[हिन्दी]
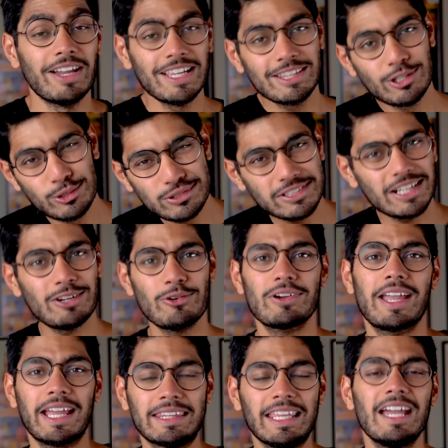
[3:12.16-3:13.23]
वही दूसरे
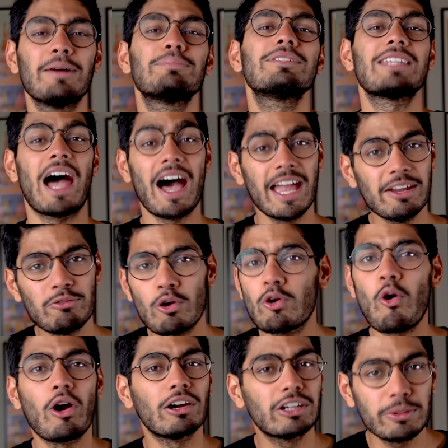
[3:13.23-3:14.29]
लोग कहते हैं अब चाहे वो
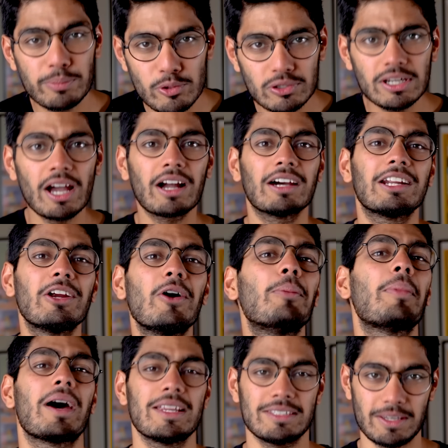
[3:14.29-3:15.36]
कॉन्ट्रीब्यूट ना कर रहे हो
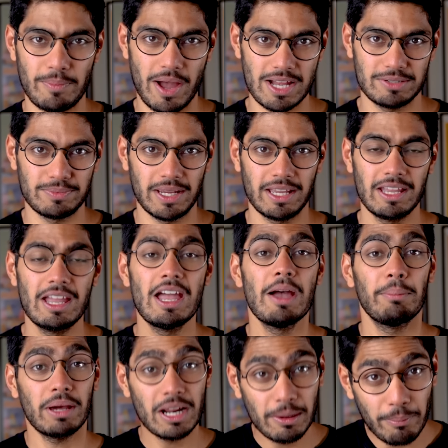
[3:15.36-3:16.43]
हमारे समाज में
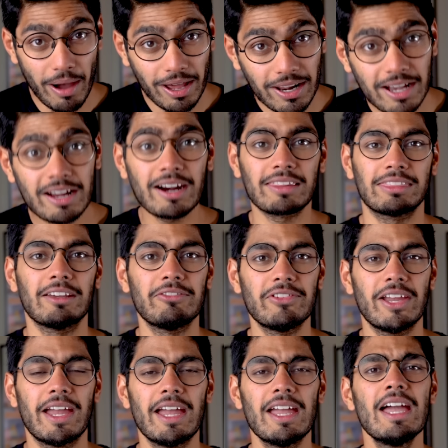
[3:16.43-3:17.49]
पर हमारा
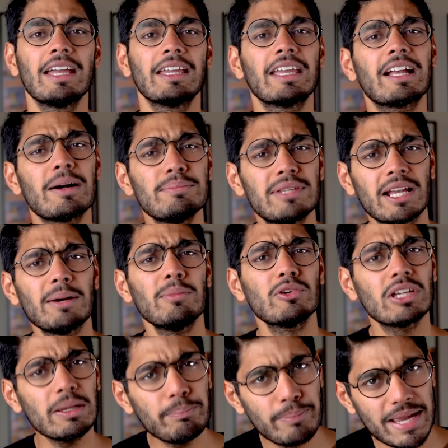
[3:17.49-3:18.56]
कर्तव्य है कि कम से कम
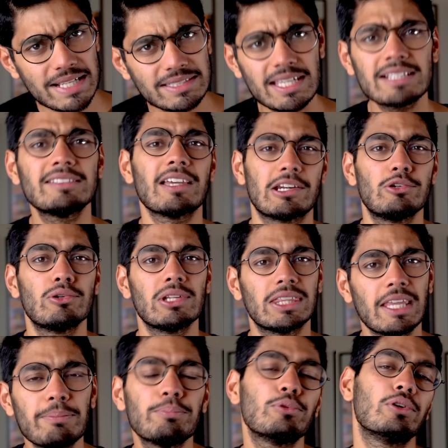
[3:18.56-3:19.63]
उनकी बेसिक
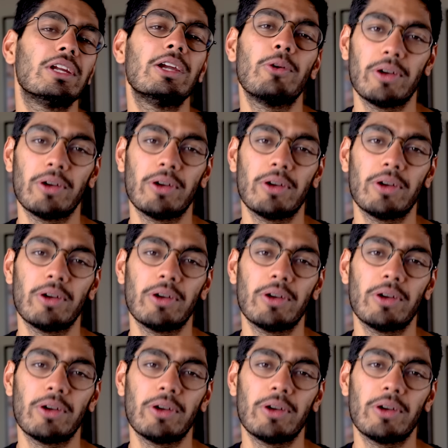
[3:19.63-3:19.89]
जरूरतें पूरी